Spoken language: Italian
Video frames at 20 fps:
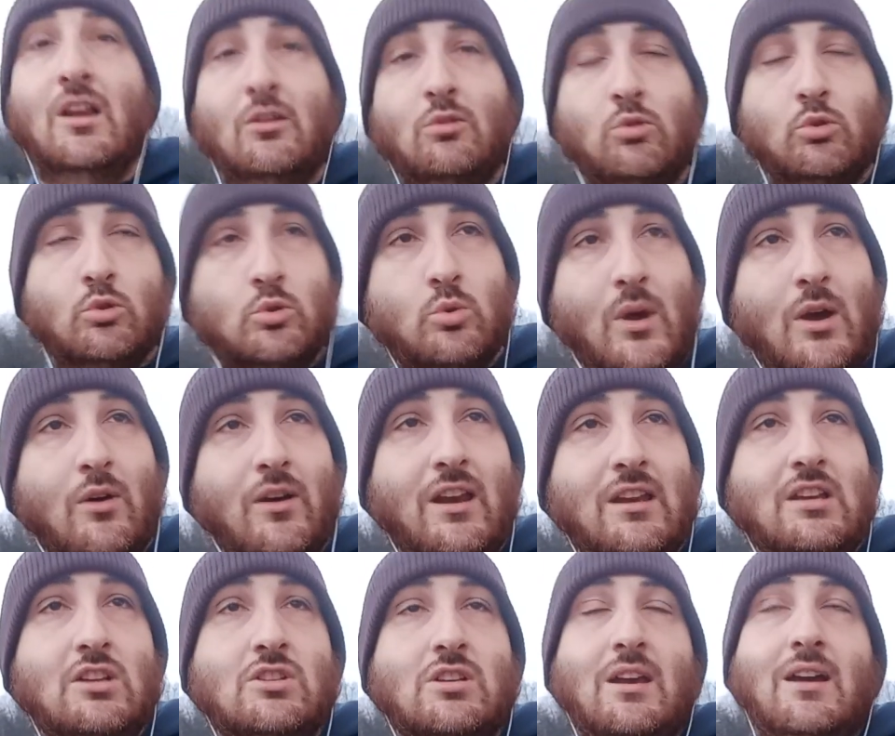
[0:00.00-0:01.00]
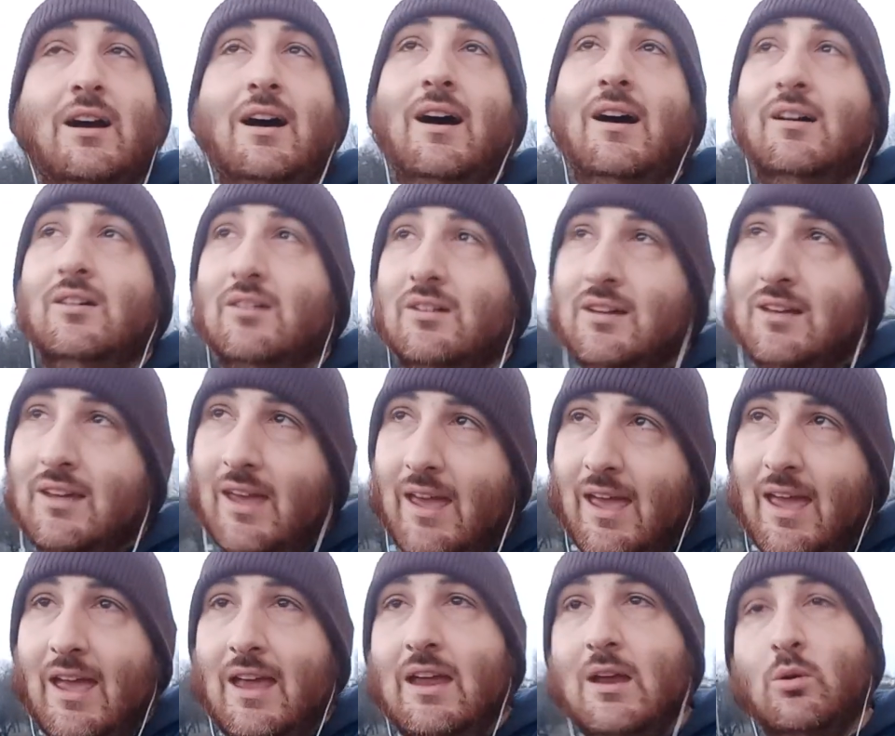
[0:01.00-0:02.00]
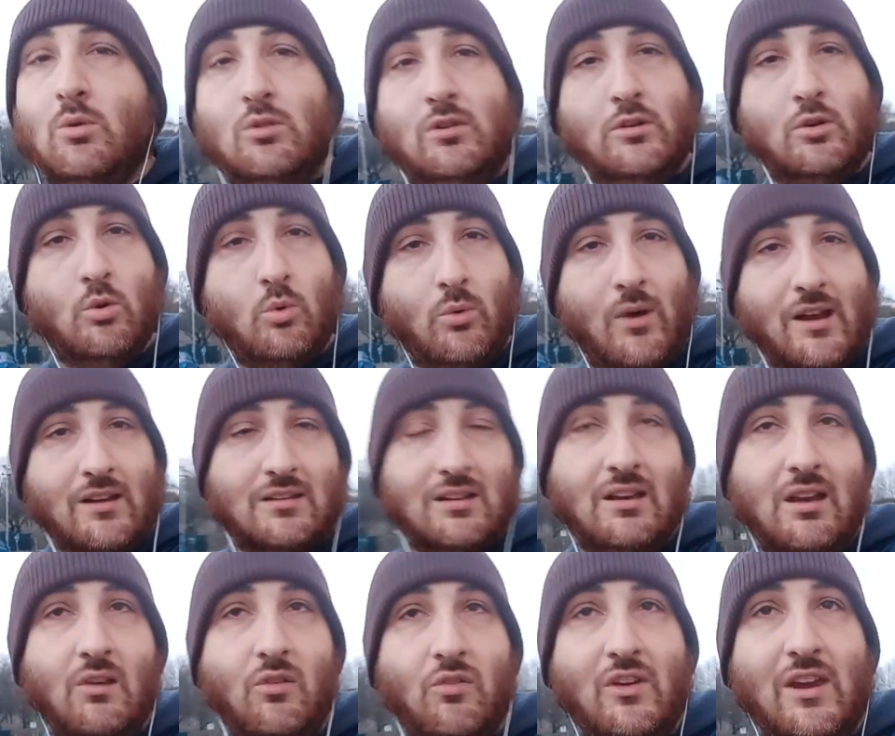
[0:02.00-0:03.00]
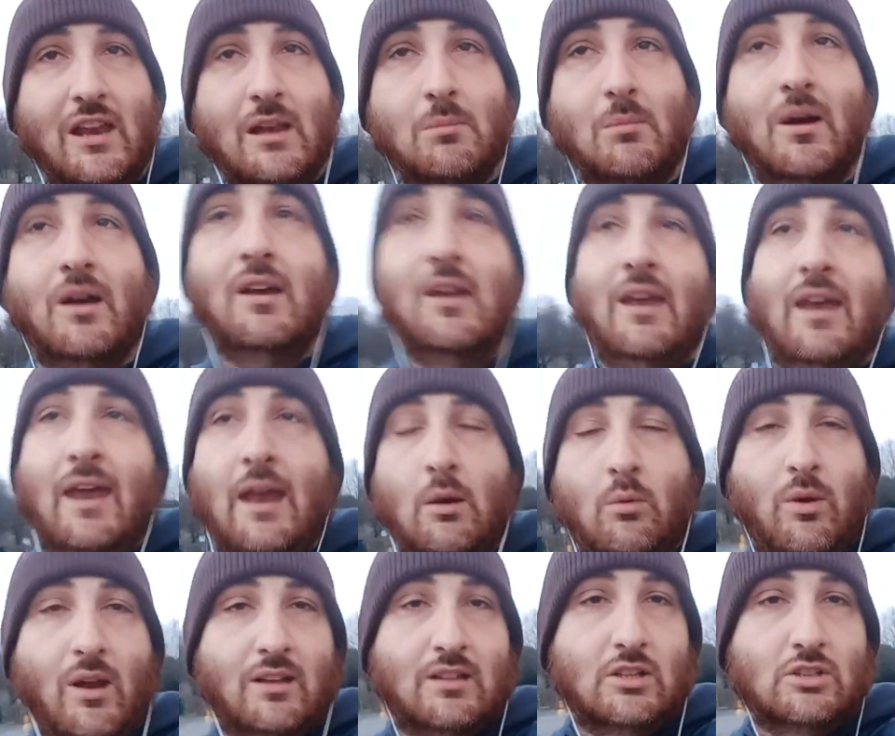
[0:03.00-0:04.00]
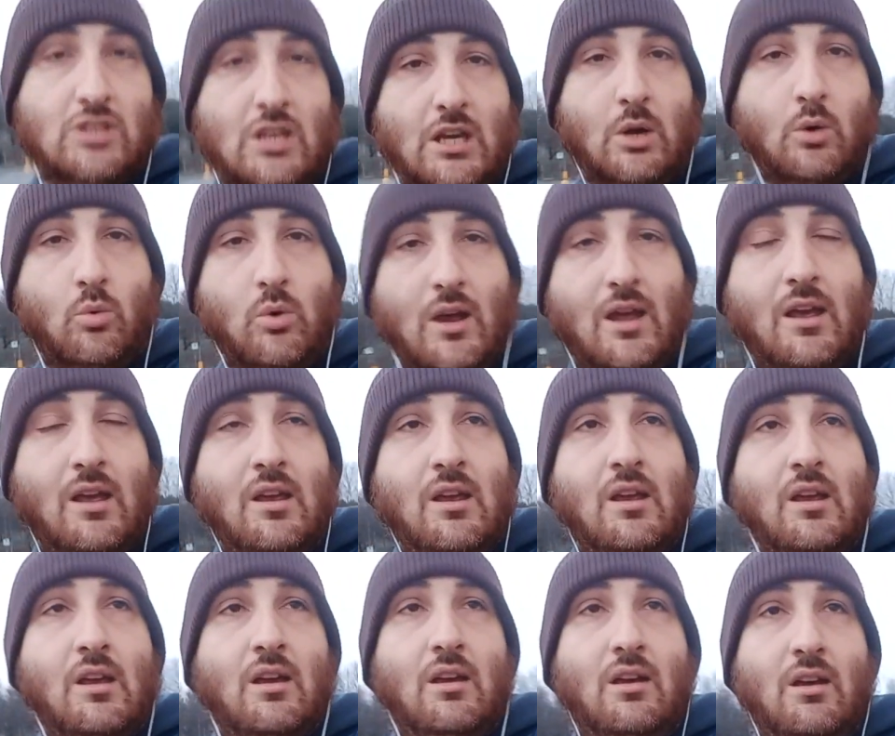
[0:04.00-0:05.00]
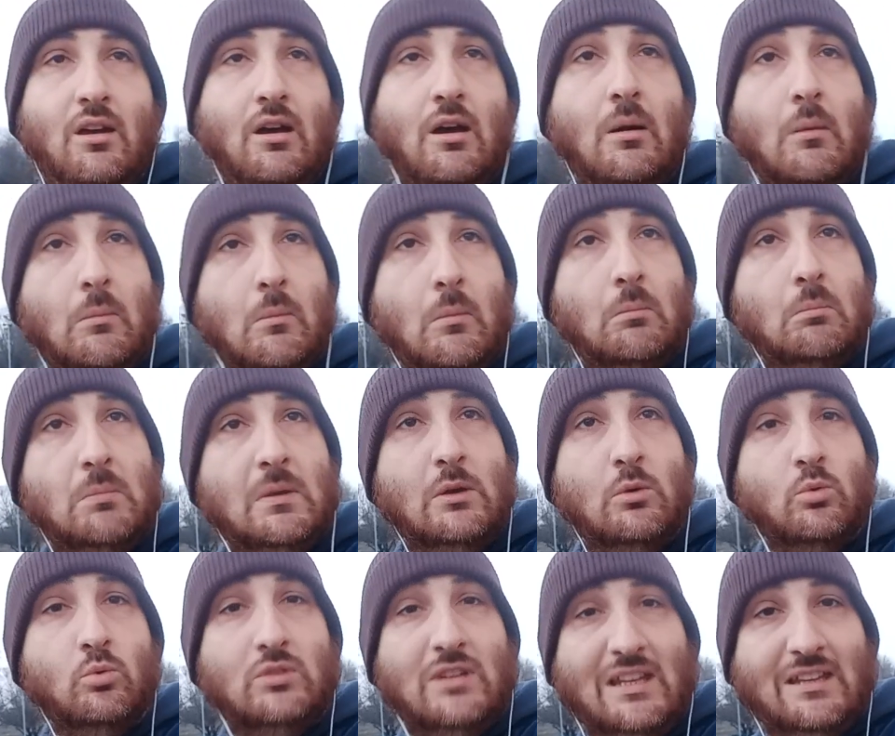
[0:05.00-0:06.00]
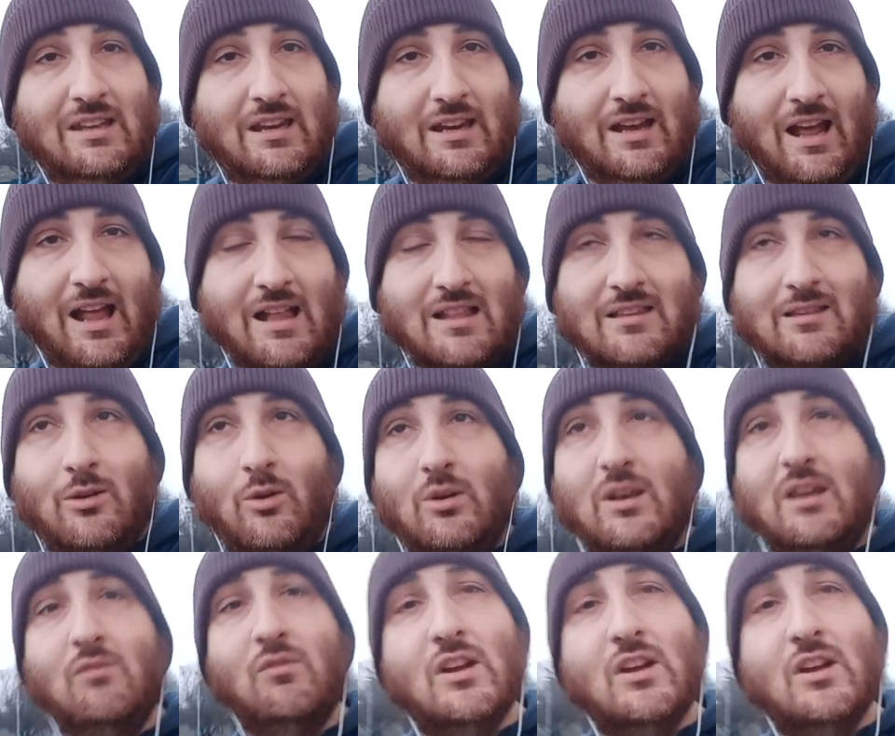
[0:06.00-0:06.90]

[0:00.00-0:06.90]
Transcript: Su due ore dici, ah ok, un'ora e un quarto di film e 45 eh, minuti di canzoni.